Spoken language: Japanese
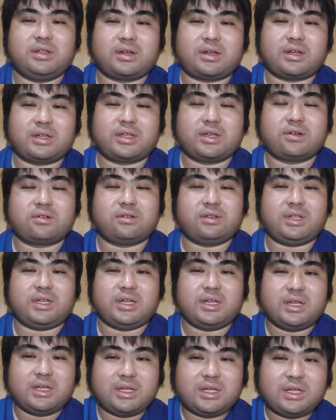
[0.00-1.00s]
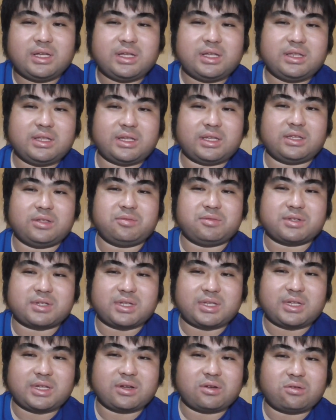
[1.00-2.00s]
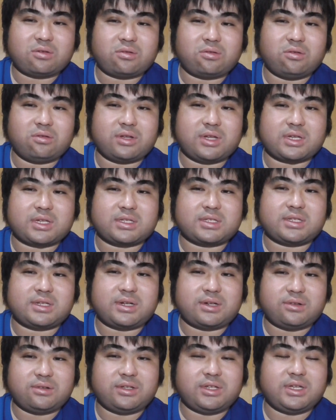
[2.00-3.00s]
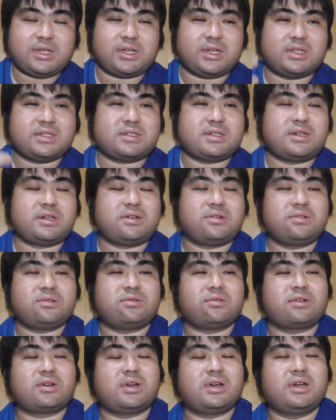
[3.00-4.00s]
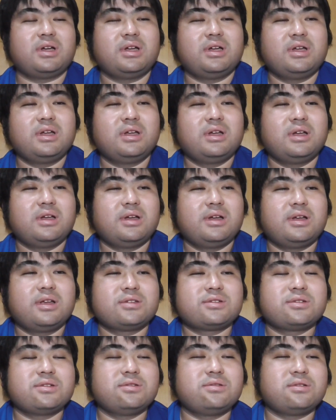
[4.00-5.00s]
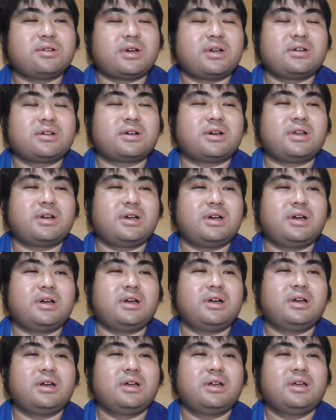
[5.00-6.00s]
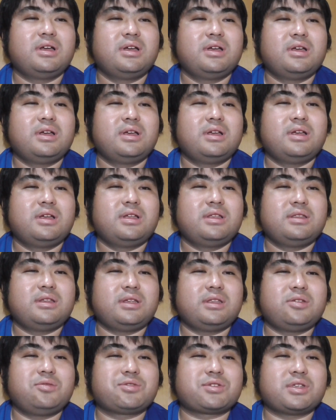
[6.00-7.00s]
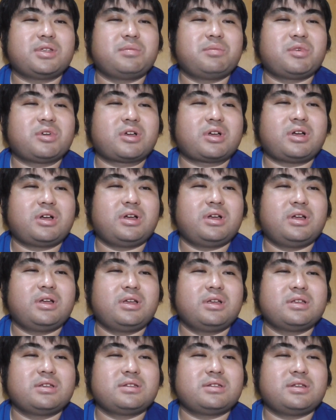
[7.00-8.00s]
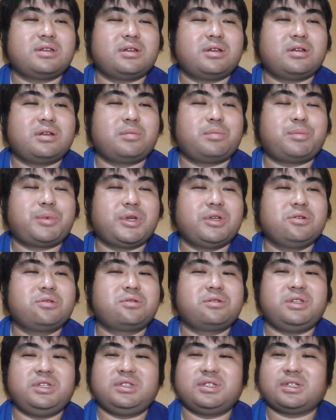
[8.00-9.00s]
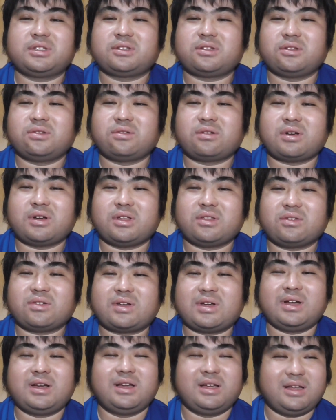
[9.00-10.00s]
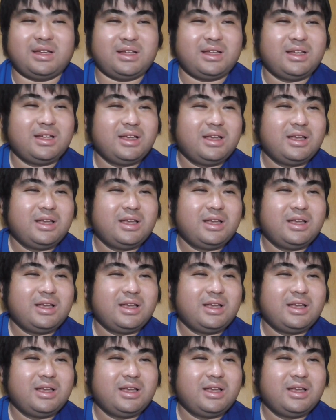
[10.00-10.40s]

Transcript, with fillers: なんか逆に、なんて言うんですかね、攻撃される、批判されるとか、そういうのがあるから、なんて言うんですかね、なんか、パヨクになったのかとか